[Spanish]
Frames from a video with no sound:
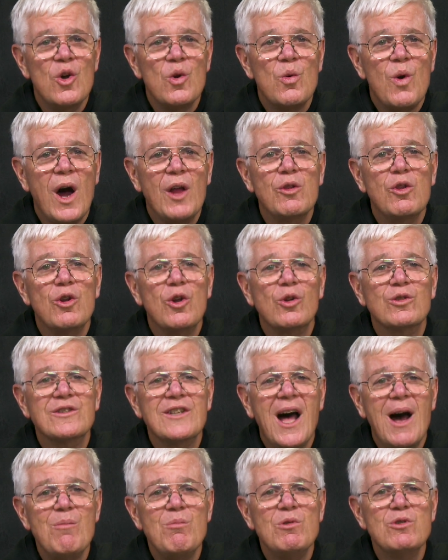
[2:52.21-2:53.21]
cuando nos
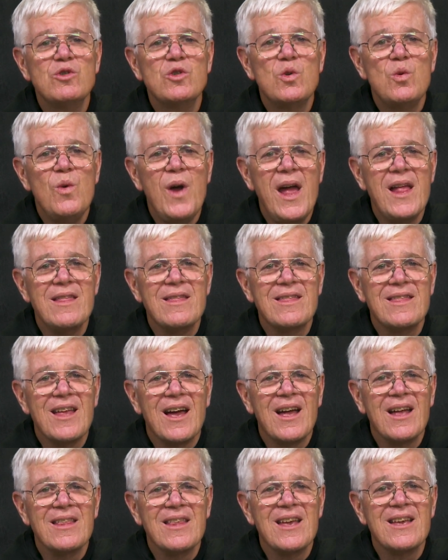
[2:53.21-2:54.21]
damos
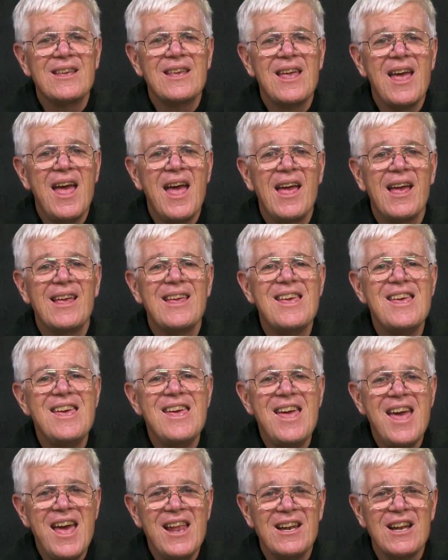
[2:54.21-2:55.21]
cuenta de que
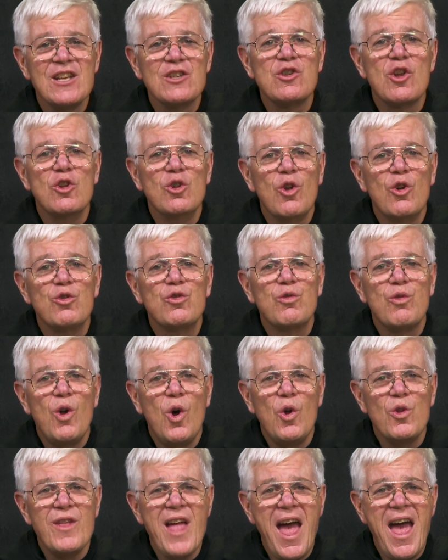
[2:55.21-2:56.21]
quienes nos
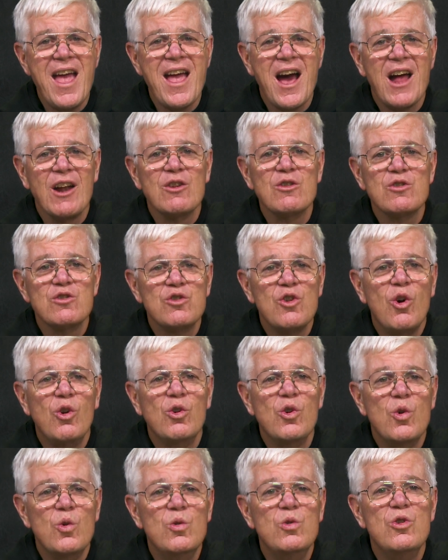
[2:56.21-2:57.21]
rodean
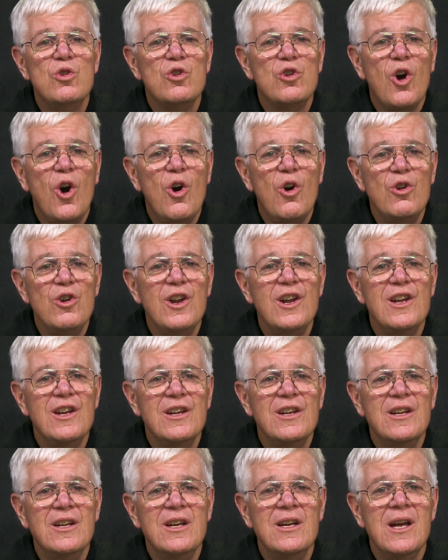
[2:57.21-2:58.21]
son un don,
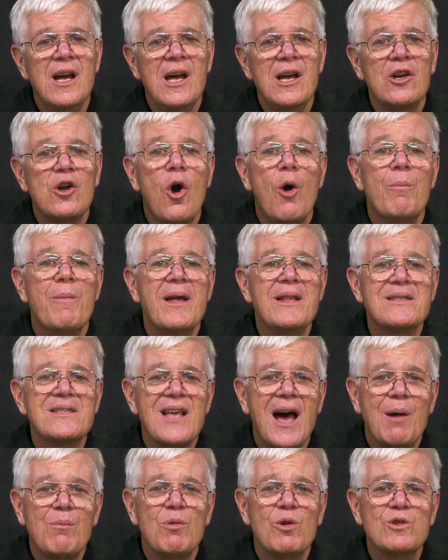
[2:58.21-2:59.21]

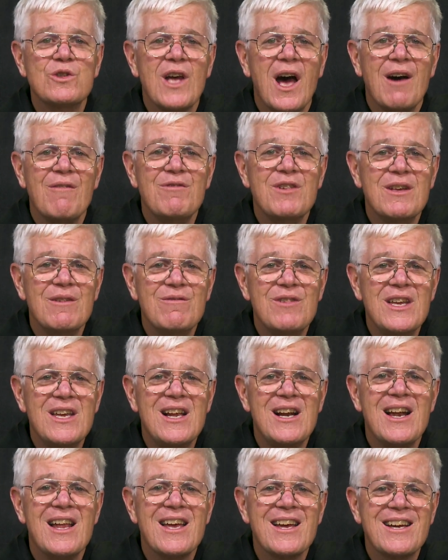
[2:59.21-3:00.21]
comenzamos a
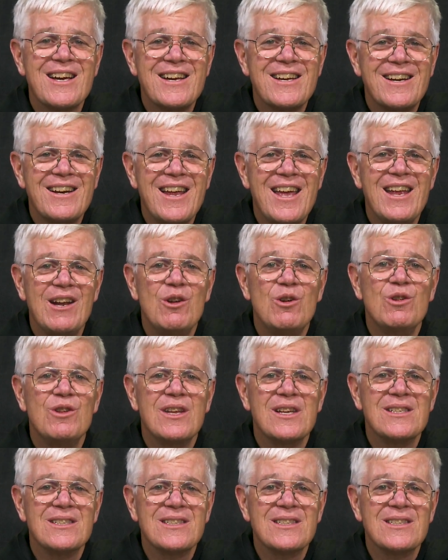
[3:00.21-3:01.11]
vivir el credo de